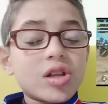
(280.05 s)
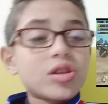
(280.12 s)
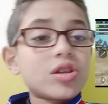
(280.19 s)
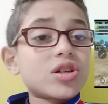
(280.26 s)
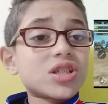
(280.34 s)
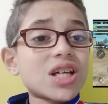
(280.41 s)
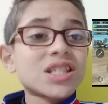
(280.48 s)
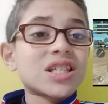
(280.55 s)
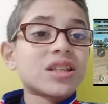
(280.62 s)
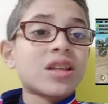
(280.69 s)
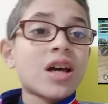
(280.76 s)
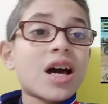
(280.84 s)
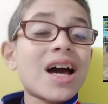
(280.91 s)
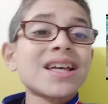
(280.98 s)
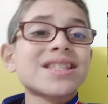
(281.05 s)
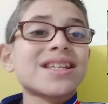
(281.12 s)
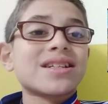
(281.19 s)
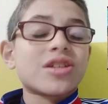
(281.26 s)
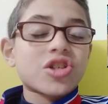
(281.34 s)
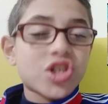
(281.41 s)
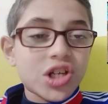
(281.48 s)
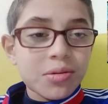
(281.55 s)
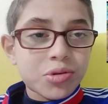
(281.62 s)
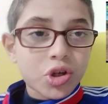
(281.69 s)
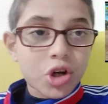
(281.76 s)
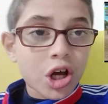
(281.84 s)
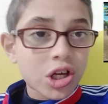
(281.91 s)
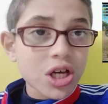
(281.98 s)
دي نصيحة الستة أحسن نصيحة
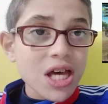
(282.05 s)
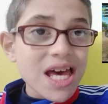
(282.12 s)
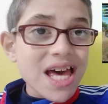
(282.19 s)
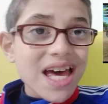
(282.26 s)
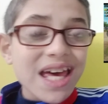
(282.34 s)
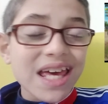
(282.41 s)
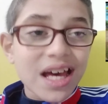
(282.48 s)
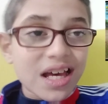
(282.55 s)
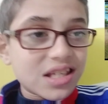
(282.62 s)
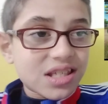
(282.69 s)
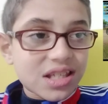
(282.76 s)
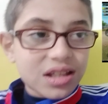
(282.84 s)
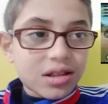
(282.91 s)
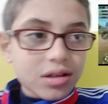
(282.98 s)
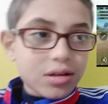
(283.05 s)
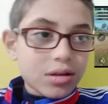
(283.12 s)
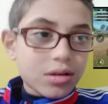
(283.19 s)
بصراحة هي الستة